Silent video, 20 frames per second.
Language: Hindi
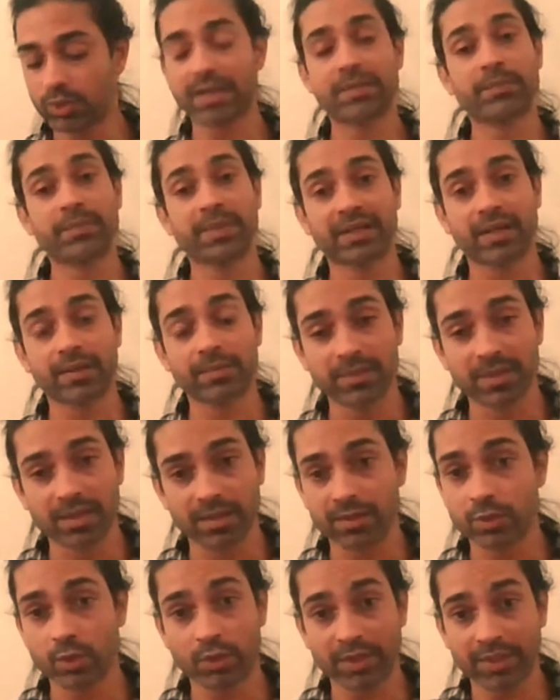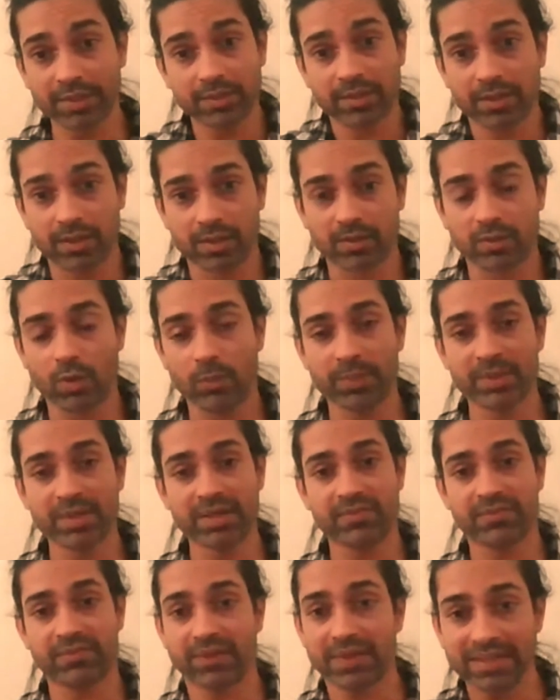यू कैन बिकम यू कैन
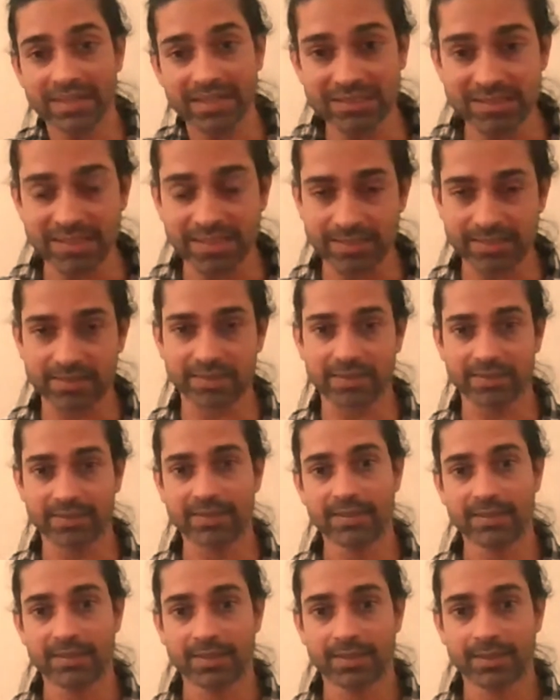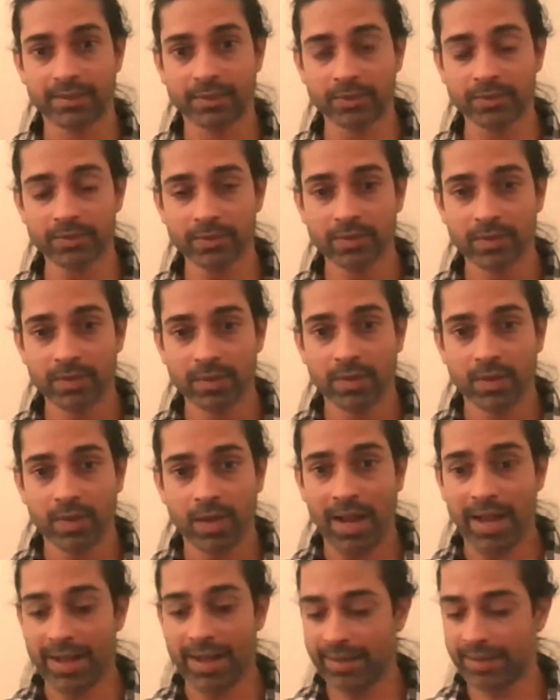ओपन अ फिटनेस सेंटर यू नो
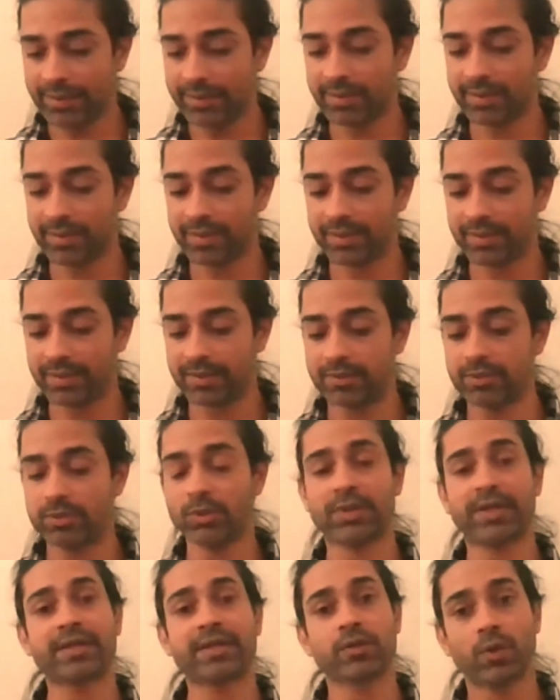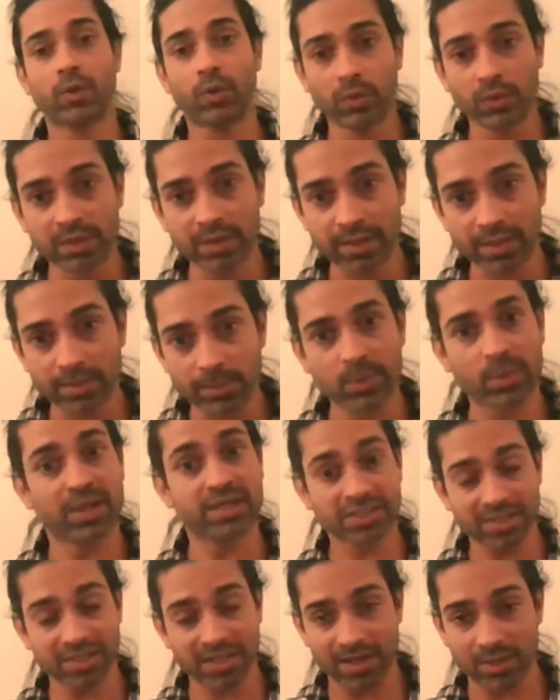एंड यू कैन ओन अ
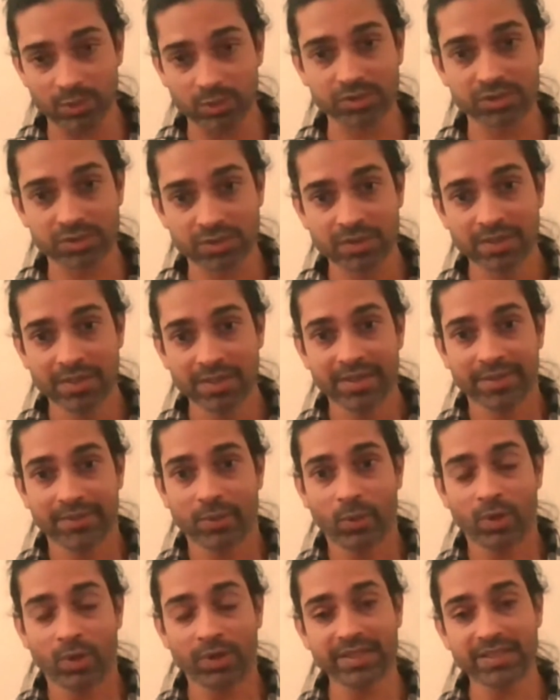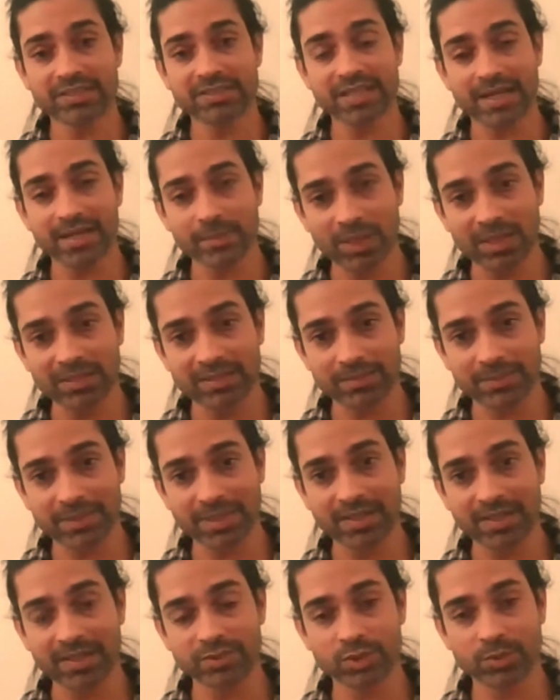प्रोडक्शन हाउस और ये सारी
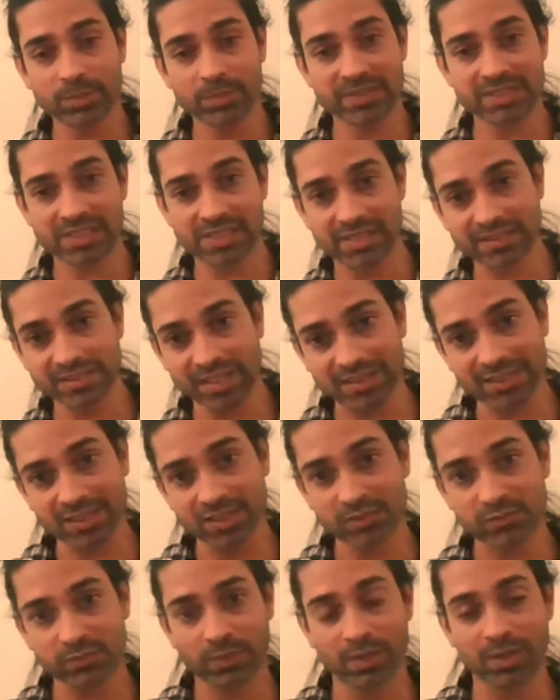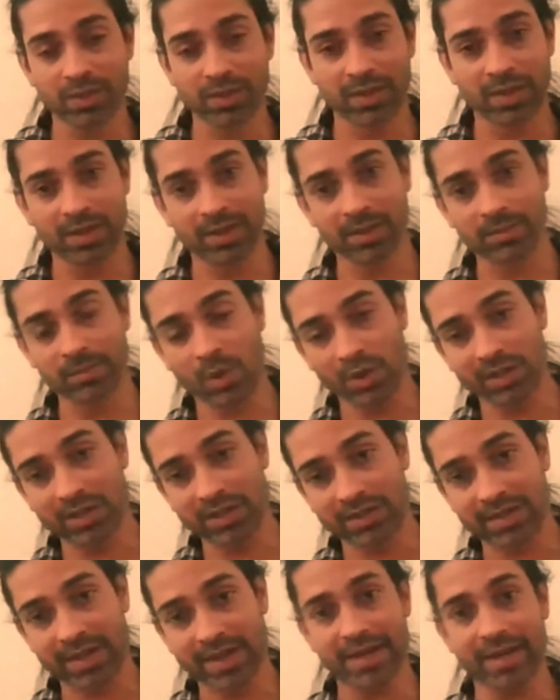बातें मैं जो पिछले सक्सेसफुल
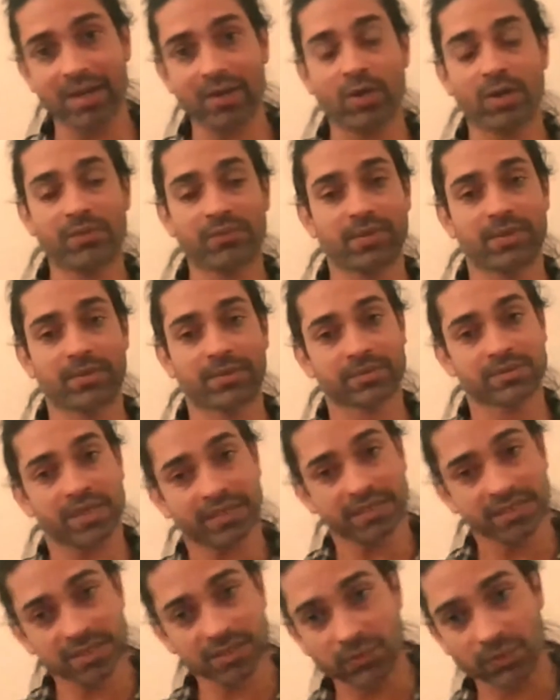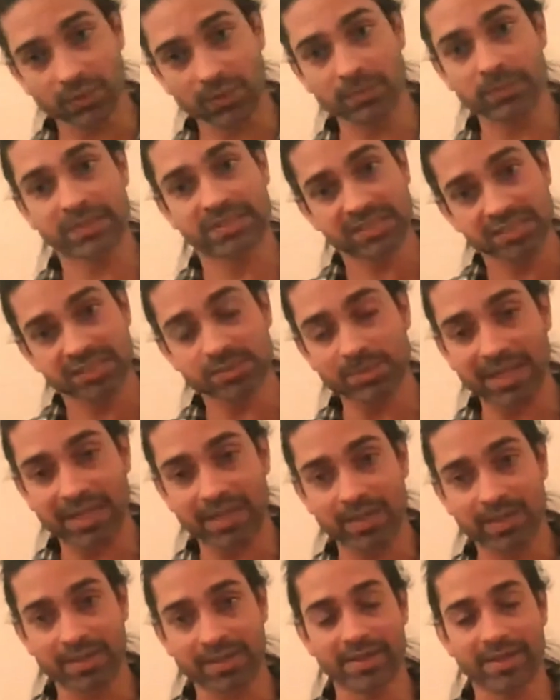मॉडल uh, रहे और फिर सक्सेसफुल
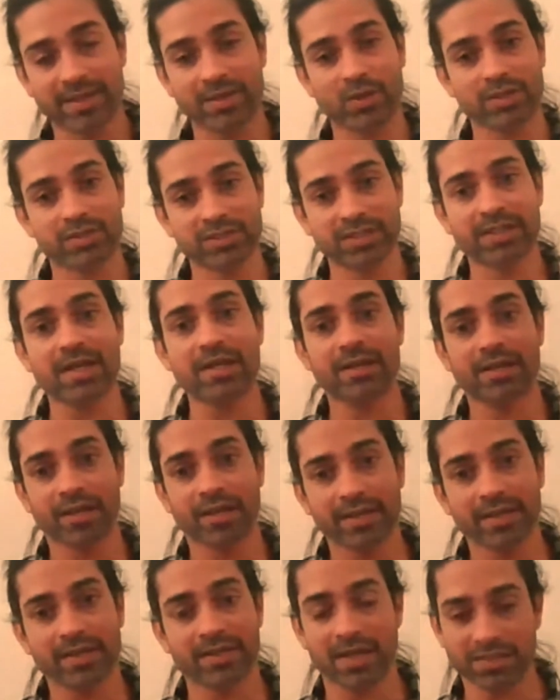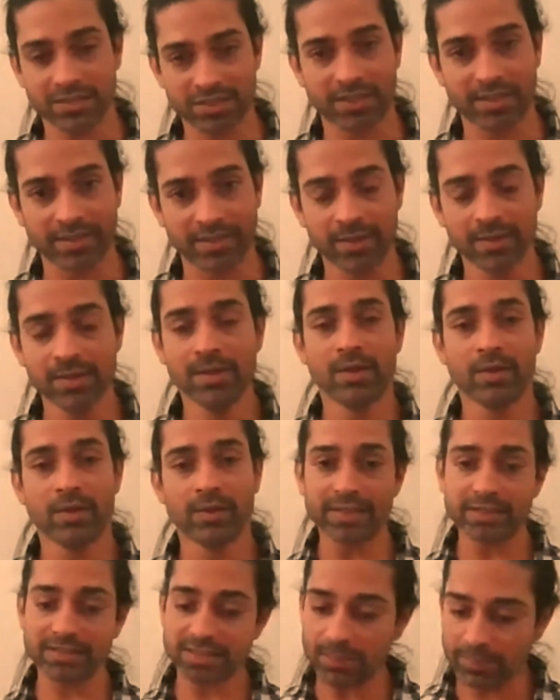बिजनेसमैन रहे और जिनका करियर अच्छा
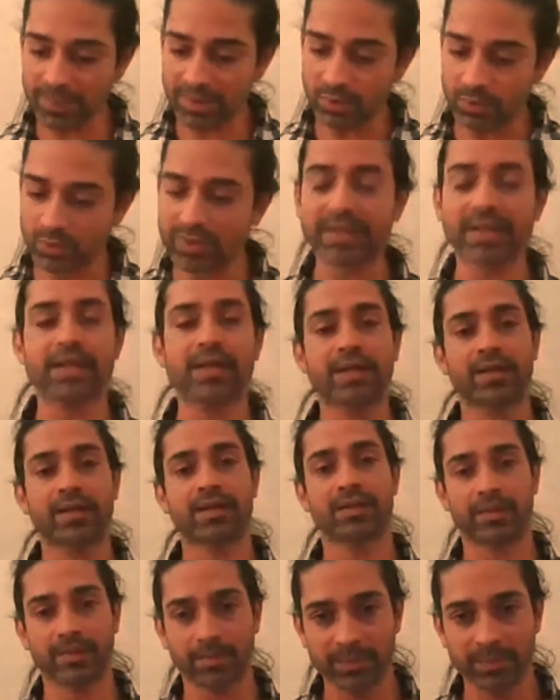रहा ये सब मैं उनके